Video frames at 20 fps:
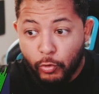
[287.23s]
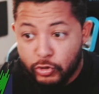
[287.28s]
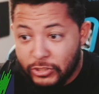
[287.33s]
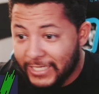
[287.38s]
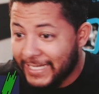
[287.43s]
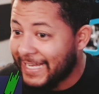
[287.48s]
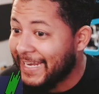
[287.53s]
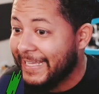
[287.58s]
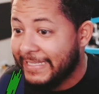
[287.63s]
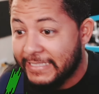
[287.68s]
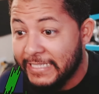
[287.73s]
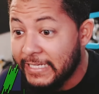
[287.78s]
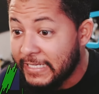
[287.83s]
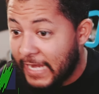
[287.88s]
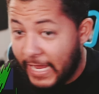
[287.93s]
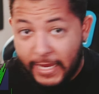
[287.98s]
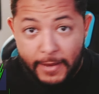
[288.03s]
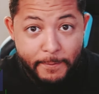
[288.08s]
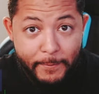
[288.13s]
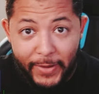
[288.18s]
música
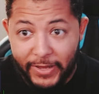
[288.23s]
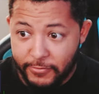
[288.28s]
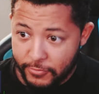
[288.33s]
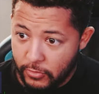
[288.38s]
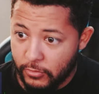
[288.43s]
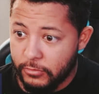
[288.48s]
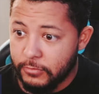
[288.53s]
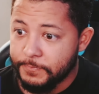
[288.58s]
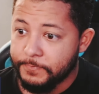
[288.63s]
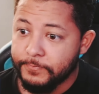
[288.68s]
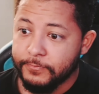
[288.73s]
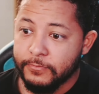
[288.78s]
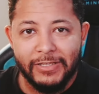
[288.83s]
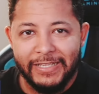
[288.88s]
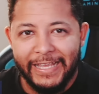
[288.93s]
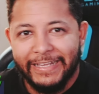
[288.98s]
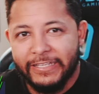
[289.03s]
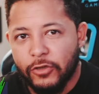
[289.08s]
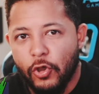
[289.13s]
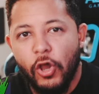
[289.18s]
latina en español,
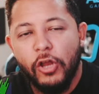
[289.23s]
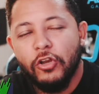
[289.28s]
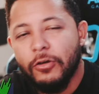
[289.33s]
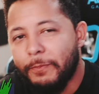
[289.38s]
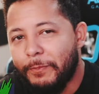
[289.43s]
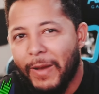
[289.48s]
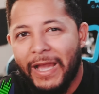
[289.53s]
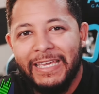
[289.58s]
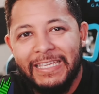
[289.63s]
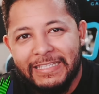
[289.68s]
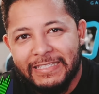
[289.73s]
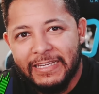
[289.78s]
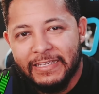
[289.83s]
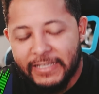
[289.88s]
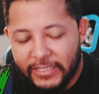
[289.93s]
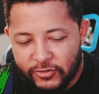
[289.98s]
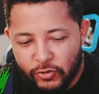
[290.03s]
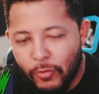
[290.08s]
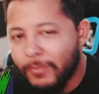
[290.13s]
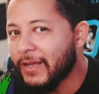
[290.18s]
pues escoge los
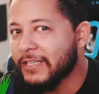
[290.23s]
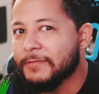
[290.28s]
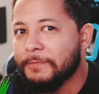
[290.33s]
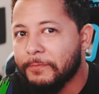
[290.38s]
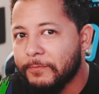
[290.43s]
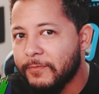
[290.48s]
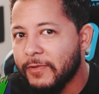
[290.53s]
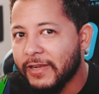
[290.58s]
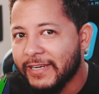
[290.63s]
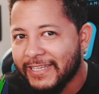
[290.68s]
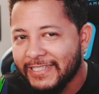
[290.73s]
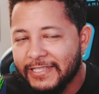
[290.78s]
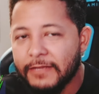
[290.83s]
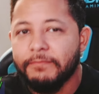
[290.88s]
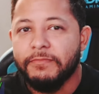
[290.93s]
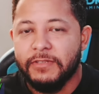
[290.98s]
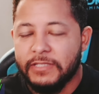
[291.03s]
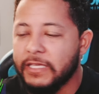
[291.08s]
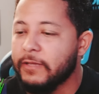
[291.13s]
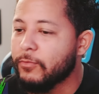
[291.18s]
países que son más
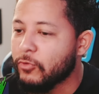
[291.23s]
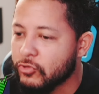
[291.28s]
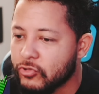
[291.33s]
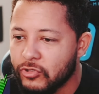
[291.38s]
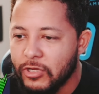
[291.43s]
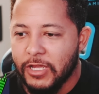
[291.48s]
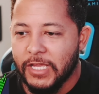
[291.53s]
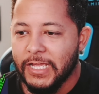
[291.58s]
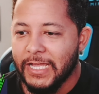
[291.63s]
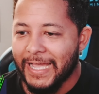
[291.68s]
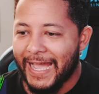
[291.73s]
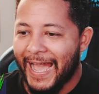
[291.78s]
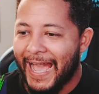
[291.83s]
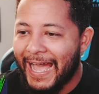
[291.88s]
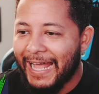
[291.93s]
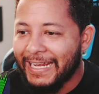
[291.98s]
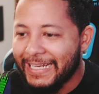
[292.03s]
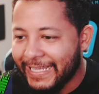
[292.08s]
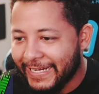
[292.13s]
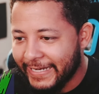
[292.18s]
receptivos
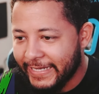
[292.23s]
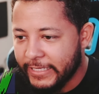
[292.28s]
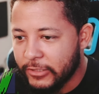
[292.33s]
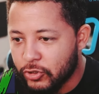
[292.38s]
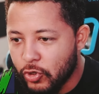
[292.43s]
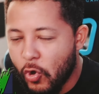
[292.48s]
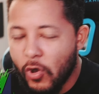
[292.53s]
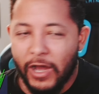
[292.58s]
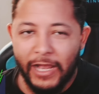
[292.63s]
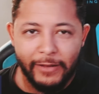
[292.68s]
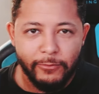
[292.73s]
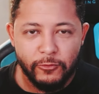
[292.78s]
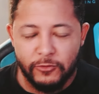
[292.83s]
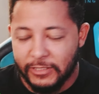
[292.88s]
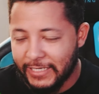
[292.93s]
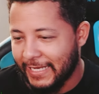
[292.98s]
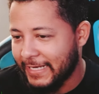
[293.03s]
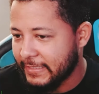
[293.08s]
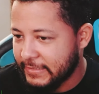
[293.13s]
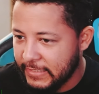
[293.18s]
al reggaetón, a la
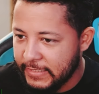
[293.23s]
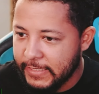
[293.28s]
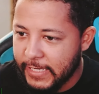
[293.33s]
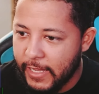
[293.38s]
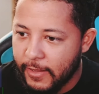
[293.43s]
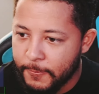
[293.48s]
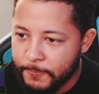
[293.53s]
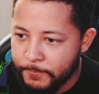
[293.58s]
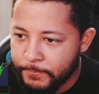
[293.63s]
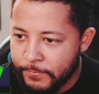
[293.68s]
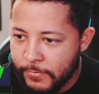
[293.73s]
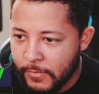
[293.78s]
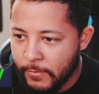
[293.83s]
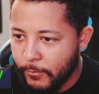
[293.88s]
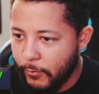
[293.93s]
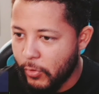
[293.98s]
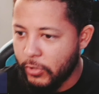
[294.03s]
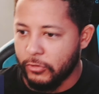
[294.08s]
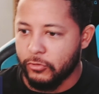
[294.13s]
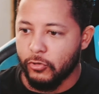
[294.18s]
música latina.
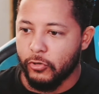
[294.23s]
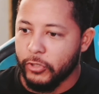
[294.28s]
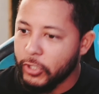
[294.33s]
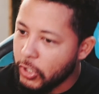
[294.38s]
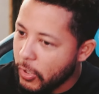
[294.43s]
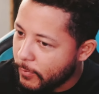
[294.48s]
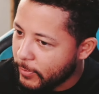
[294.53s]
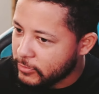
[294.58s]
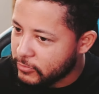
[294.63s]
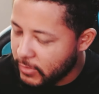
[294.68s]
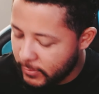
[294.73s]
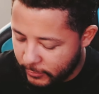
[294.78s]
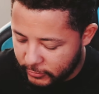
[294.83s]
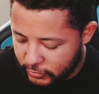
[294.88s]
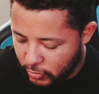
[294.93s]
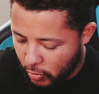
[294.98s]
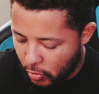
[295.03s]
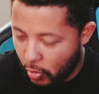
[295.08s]
Puerto Rico puede ser una